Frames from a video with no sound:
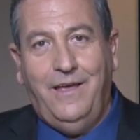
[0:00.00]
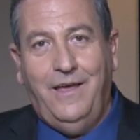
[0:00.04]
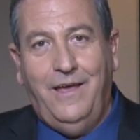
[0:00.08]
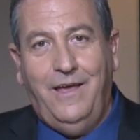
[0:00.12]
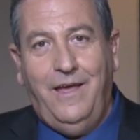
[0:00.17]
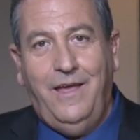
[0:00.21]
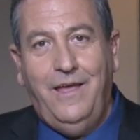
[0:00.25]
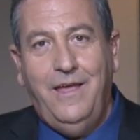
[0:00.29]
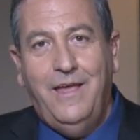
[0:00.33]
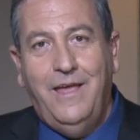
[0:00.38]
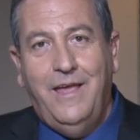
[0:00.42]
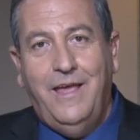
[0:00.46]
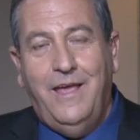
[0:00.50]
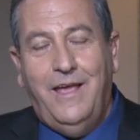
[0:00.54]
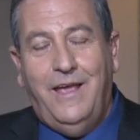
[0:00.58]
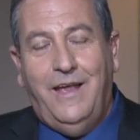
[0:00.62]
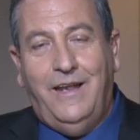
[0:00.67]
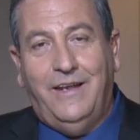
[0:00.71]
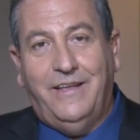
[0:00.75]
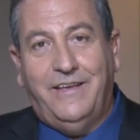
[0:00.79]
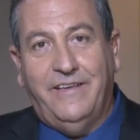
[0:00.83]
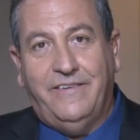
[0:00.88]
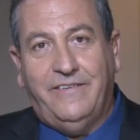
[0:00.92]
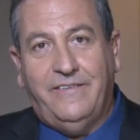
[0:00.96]
آه،
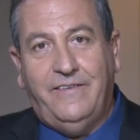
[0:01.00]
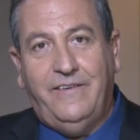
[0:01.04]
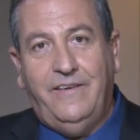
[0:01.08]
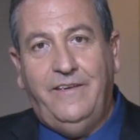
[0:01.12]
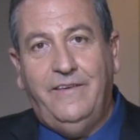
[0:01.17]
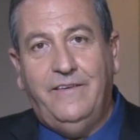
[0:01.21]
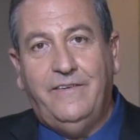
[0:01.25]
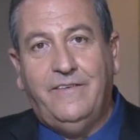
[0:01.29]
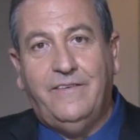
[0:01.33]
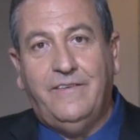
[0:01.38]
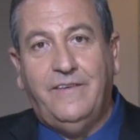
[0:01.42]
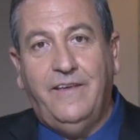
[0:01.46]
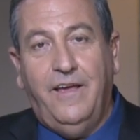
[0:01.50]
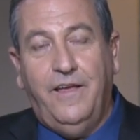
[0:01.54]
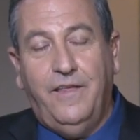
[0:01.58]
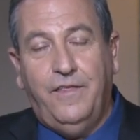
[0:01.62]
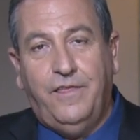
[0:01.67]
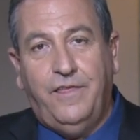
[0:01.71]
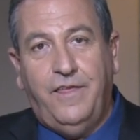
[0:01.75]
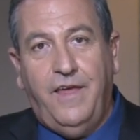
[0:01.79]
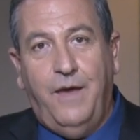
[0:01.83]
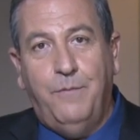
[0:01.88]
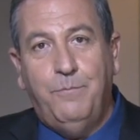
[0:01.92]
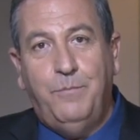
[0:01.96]
القسيس
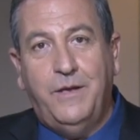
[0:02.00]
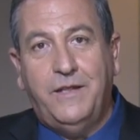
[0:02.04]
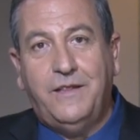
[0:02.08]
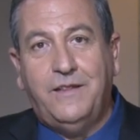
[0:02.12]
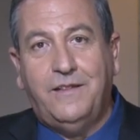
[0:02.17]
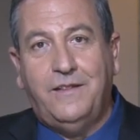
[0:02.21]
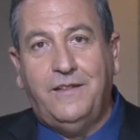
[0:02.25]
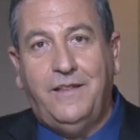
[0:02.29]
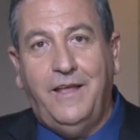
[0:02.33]
ثابت